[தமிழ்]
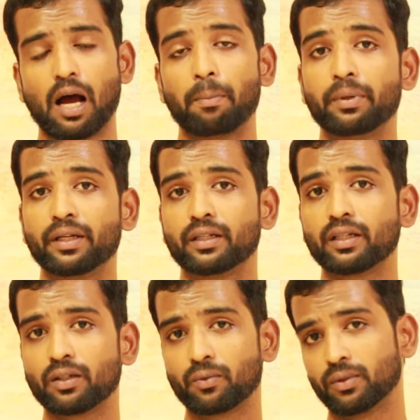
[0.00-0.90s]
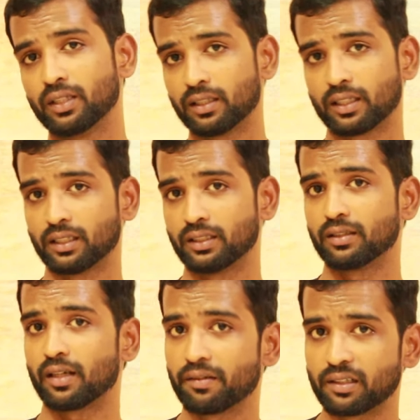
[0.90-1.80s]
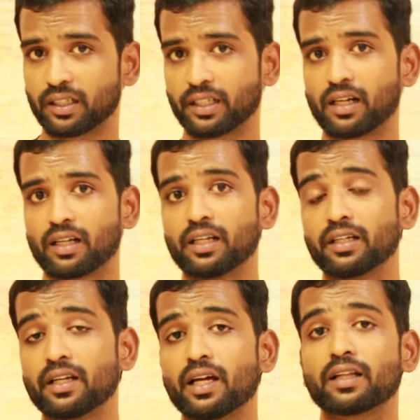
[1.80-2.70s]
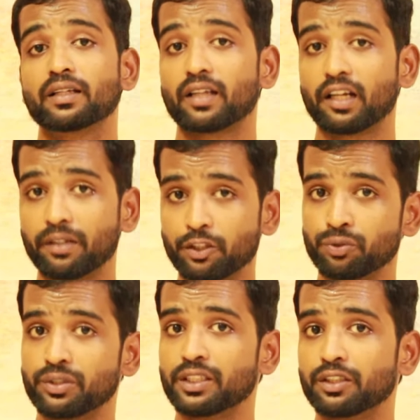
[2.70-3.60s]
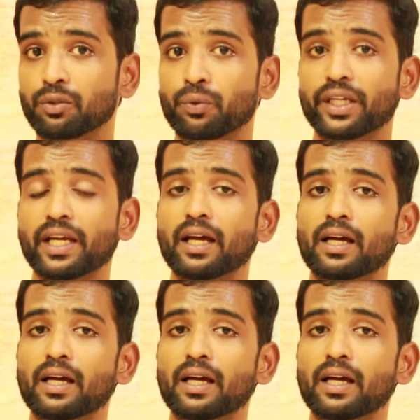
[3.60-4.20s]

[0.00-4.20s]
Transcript: அப்படின்னு ஒன்று அந்த கட்சி தலைவர் நினைக்கிறாங்க இல்லை அந்த தலைவரை சுற்றி இருக்கக்கூடிய